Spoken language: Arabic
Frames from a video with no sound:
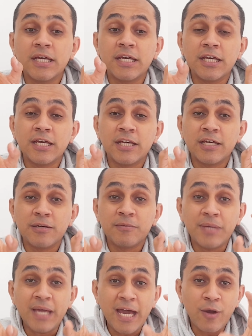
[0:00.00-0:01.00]
آه
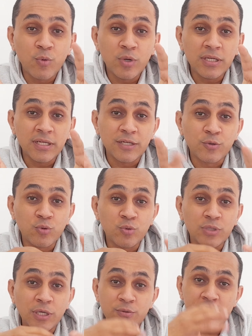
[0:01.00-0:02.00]
بيحول
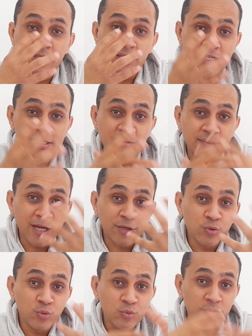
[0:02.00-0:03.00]
الكود او السنتكس
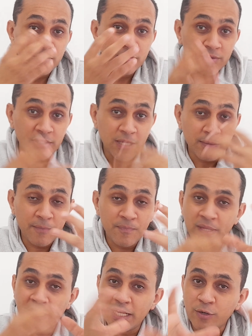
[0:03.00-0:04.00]
بتاعته
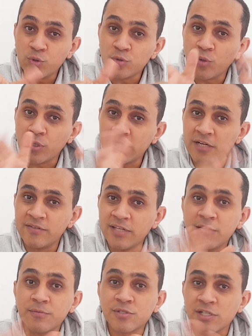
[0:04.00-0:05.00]
تمام الى كود مختلف
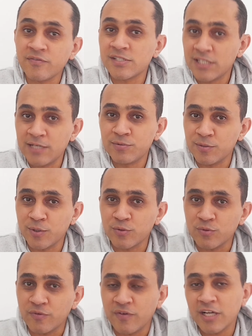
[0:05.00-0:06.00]
تاني بالجافا سكريبت
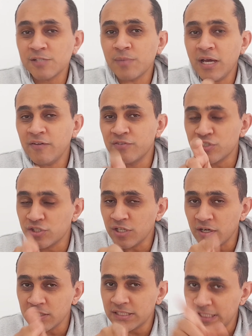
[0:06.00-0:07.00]
برضه فاصبح في
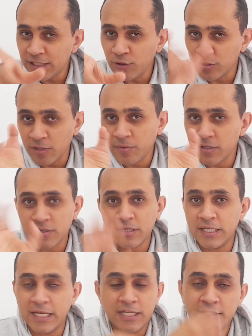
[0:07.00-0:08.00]
الجي اي تي يعتبر
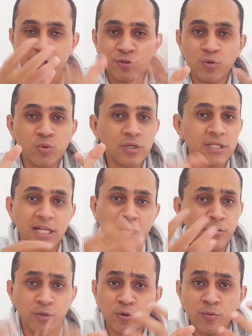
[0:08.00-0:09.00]
يعني نقدر نقول ان
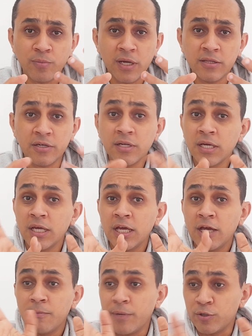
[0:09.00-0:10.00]
الانجولار كومبايلر
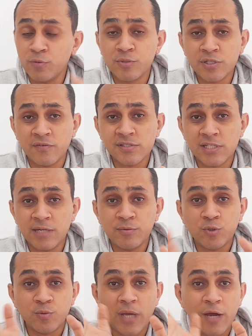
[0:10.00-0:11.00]
مكتوب بجافا
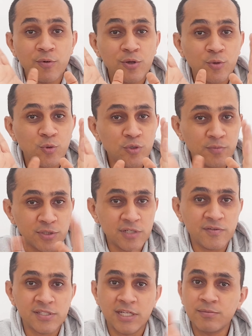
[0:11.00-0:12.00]
سكريبت وبيحول الكود من
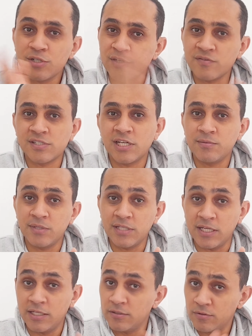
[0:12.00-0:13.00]
جافا سكريبت لجافا سكريبت
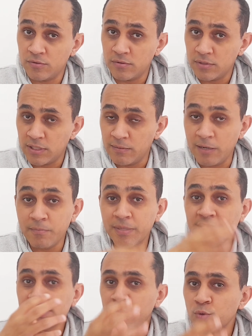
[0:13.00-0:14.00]
تاني تمام
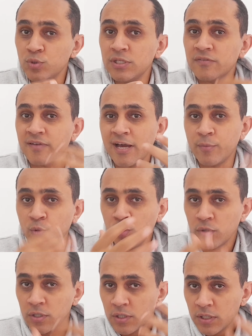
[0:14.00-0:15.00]
بس كود يفهمه